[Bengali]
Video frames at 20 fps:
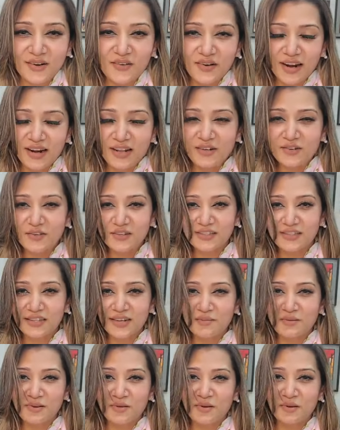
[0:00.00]
ওয়ালাইকুম
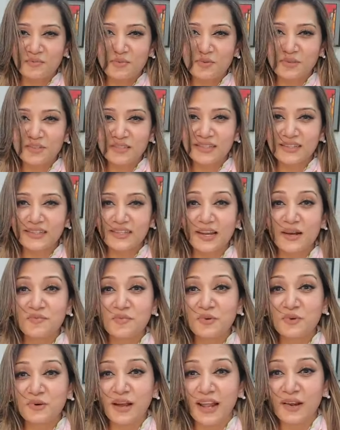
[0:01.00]
আসসালাম লিমা আপু সিনথিয়া
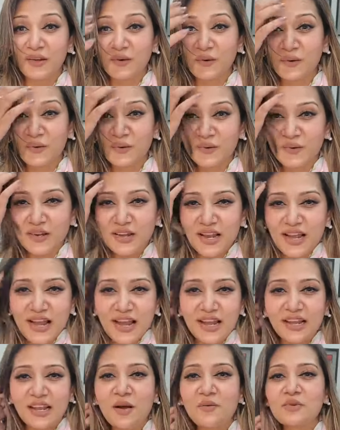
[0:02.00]
আপু হ্যালো
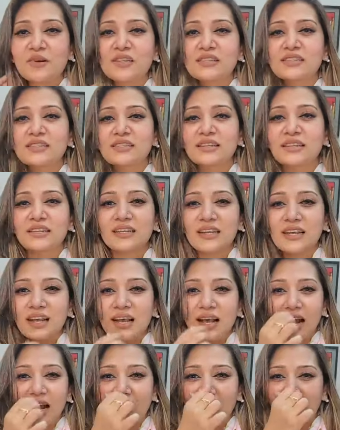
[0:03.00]
কেমন আছেন
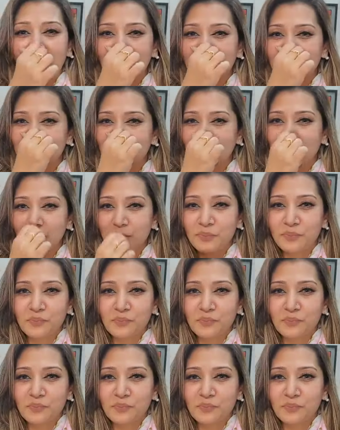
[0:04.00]
আচ্ছা